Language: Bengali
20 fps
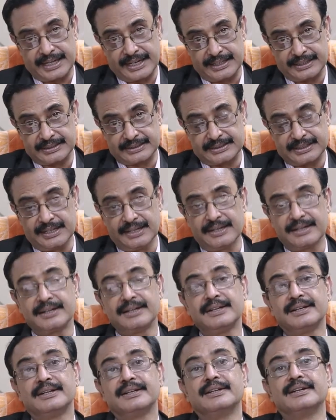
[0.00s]
ক্যান্সার
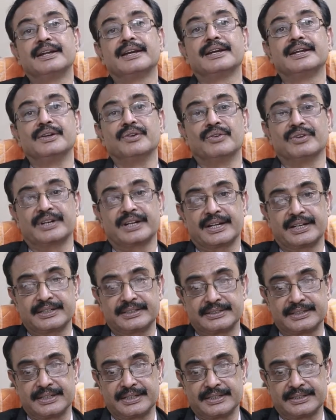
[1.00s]
নাকি নন
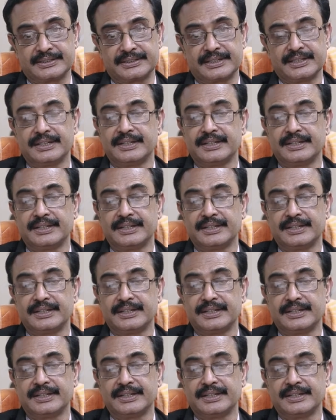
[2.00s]
ক্যান্সারাস